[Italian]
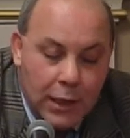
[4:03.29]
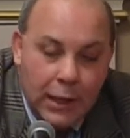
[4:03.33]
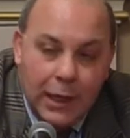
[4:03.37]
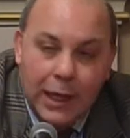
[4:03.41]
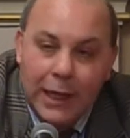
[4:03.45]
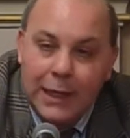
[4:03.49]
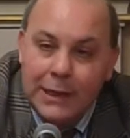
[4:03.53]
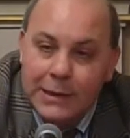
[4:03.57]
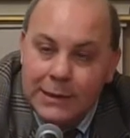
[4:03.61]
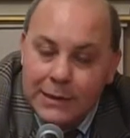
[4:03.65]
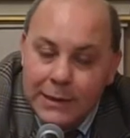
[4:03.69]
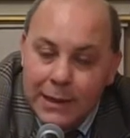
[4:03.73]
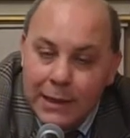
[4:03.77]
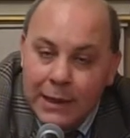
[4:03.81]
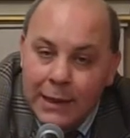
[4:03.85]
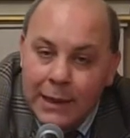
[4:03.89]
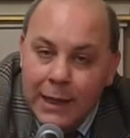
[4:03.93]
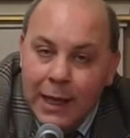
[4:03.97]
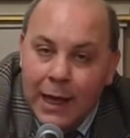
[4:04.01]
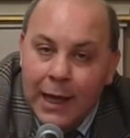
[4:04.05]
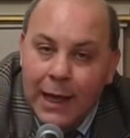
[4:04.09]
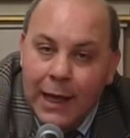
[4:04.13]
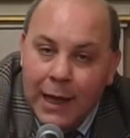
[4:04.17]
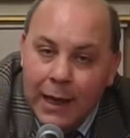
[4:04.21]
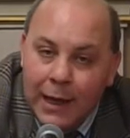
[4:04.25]
e
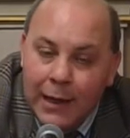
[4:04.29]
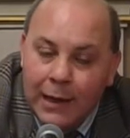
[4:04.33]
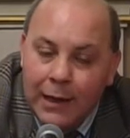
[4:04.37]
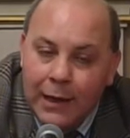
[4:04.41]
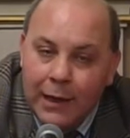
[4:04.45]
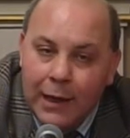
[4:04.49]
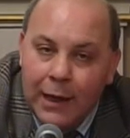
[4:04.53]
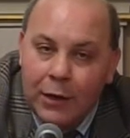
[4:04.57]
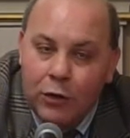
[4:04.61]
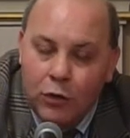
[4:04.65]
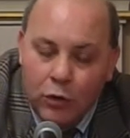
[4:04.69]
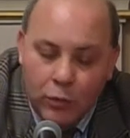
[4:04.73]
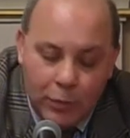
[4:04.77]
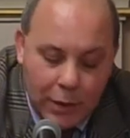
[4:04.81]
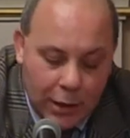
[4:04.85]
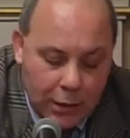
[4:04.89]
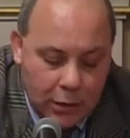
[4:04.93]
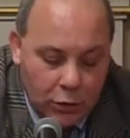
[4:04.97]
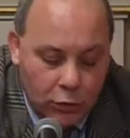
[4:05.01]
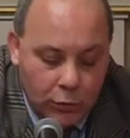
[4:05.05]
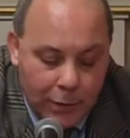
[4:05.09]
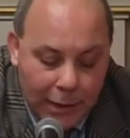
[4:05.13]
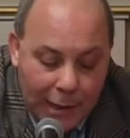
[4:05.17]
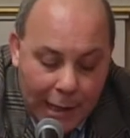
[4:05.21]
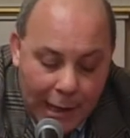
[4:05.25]
insegna anche a come
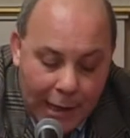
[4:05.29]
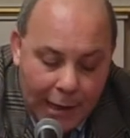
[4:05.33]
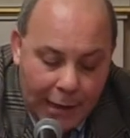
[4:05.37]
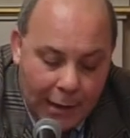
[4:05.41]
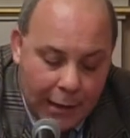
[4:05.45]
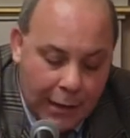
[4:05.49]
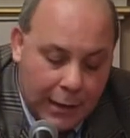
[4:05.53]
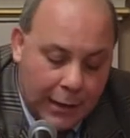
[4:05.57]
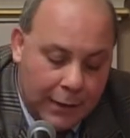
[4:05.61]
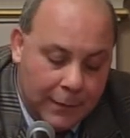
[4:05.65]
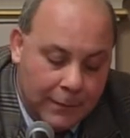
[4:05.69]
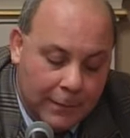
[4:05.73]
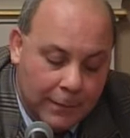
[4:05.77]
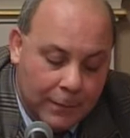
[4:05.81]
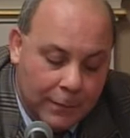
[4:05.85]
adoperarli.